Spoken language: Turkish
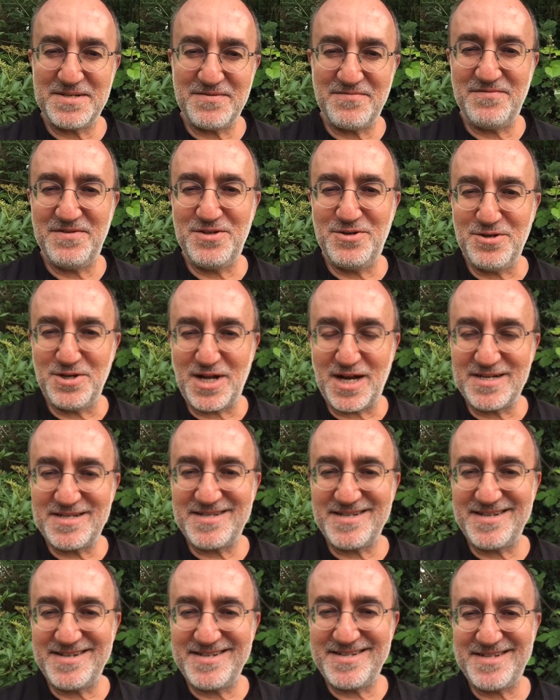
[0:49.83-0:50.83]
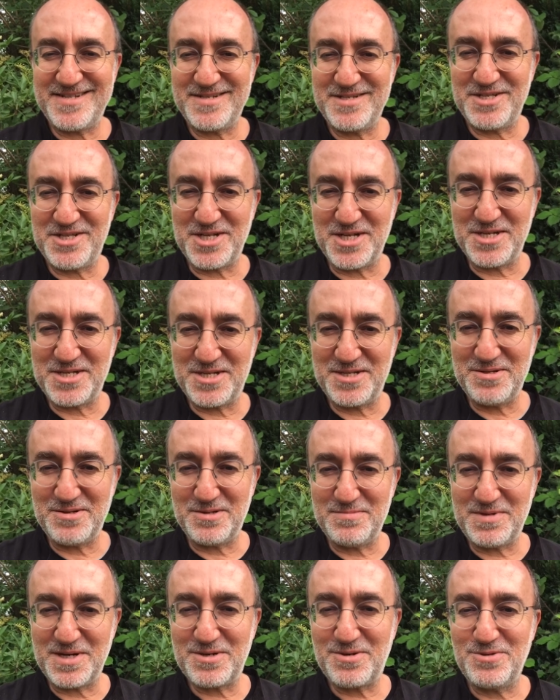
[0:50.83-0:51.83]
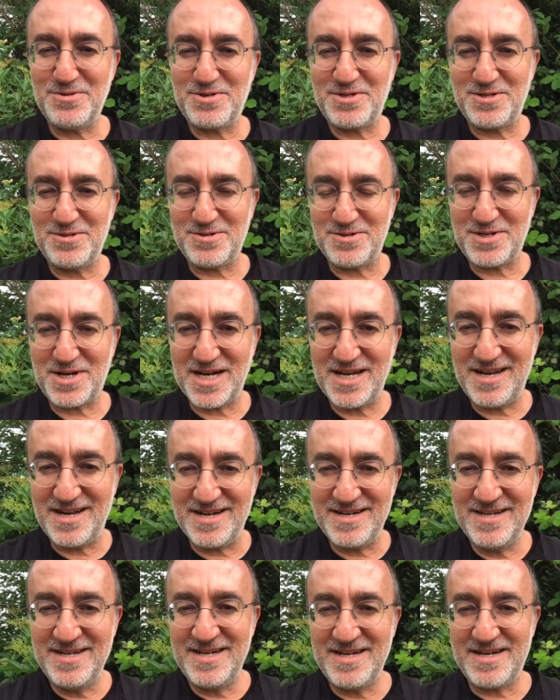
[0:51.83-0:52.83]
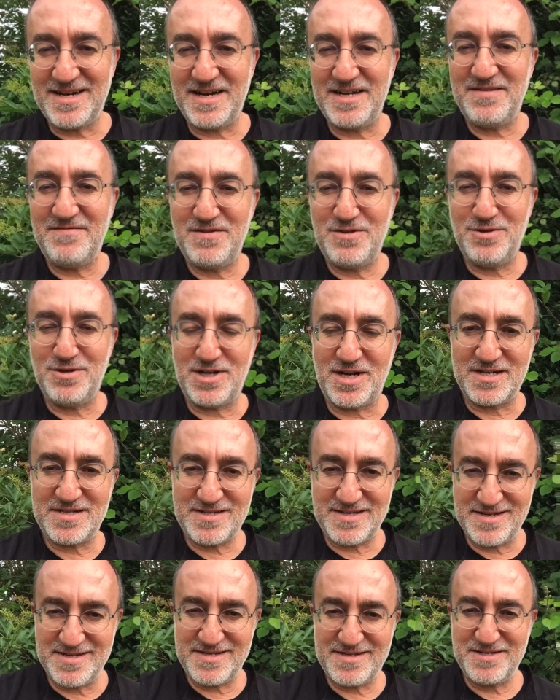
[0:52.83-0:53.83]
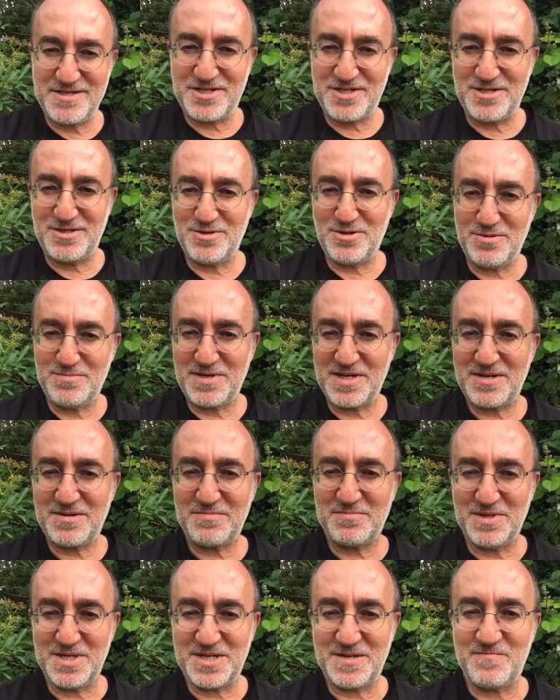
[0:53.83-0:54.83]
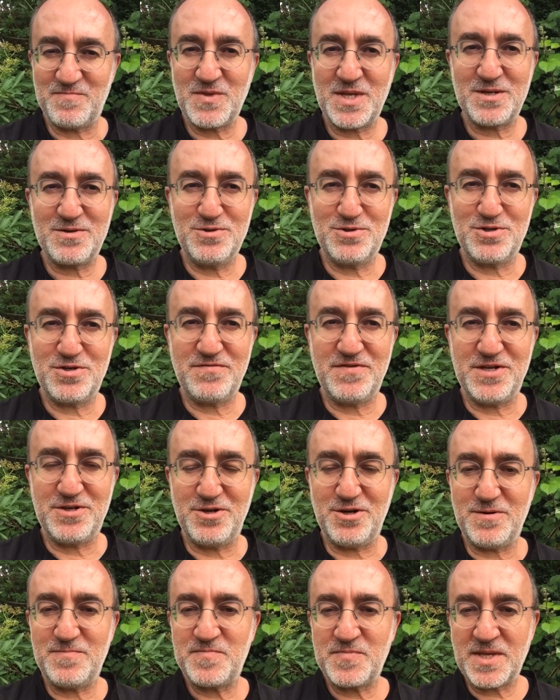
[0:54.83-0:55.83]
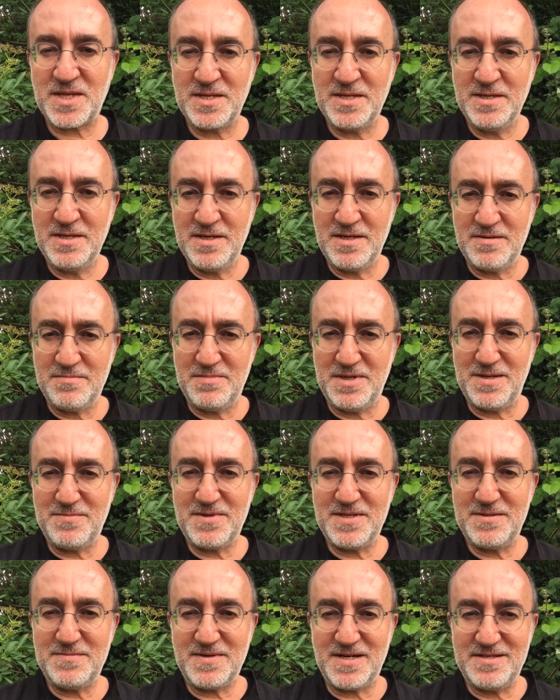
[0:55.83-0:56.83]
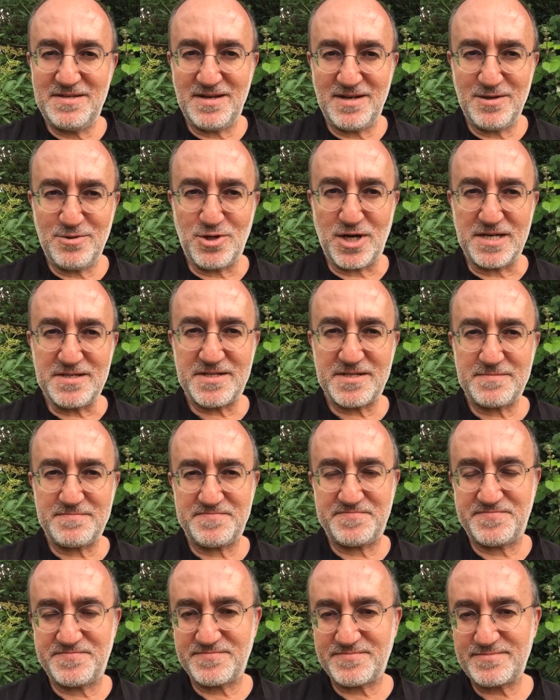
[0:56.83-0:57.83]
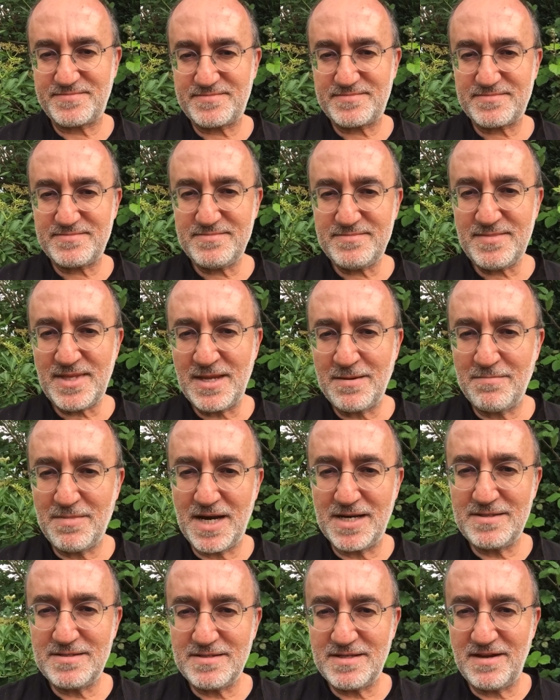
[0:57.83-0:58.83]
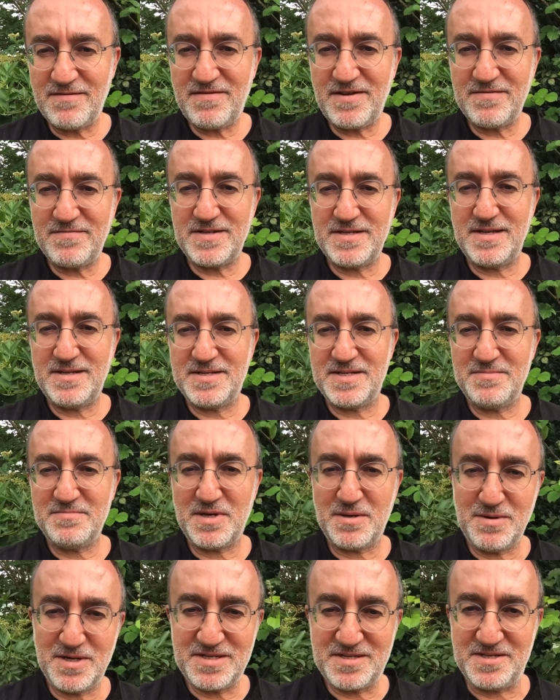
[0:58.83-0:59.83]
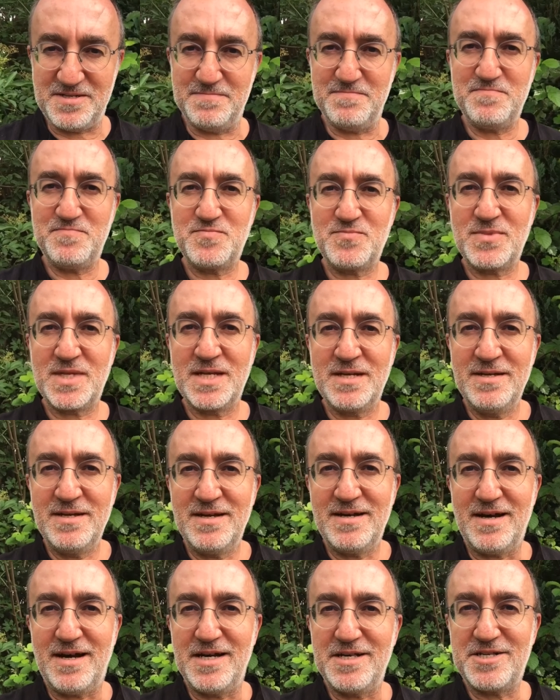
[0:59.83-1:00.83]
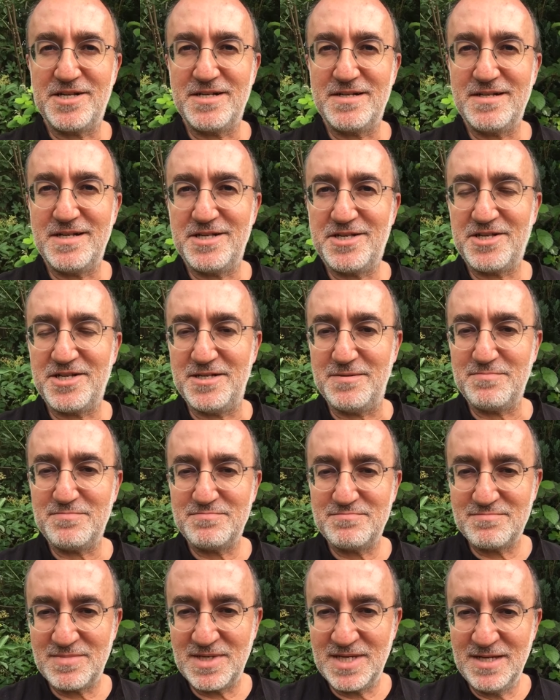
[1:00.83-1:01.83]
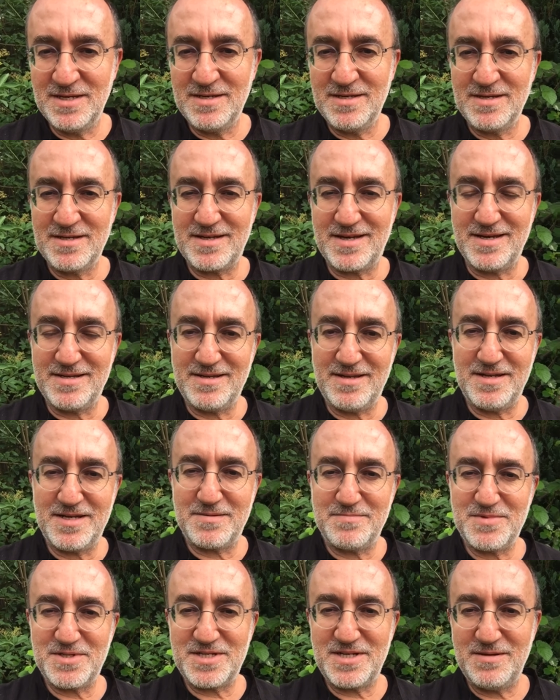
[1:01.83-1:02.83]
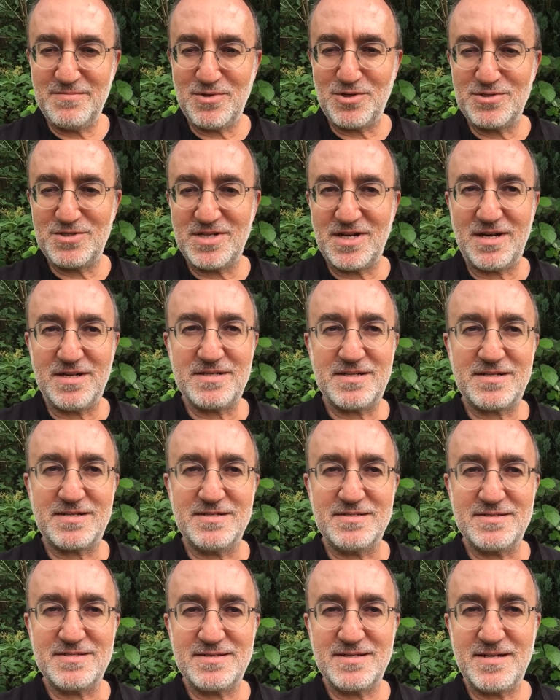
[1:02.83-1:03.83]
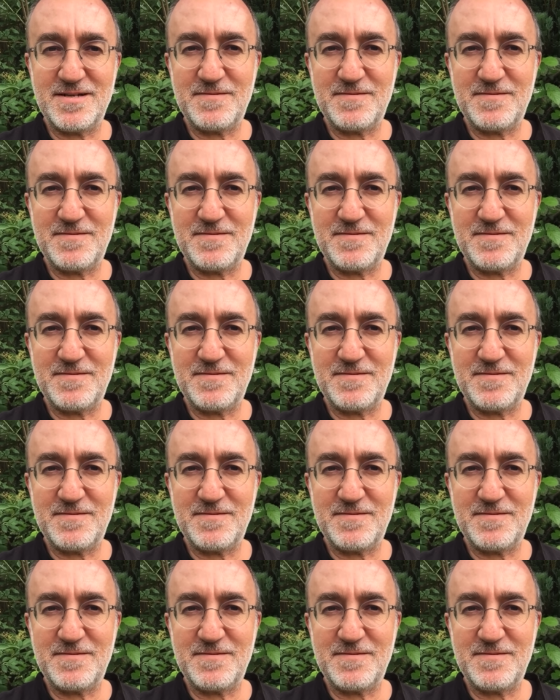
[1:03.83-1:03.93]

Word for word: videolar serisinin içerisinde olmak, Gülsün Onay'la aynı videolar serisinin içinde olmak bana gurur veriyor. Benim adım Atilla Uras. Ben Defne ve Deniz'in babasıyım. Ayşe'nin eşiyim. Kedilerimiz Limon'la Asra'nın da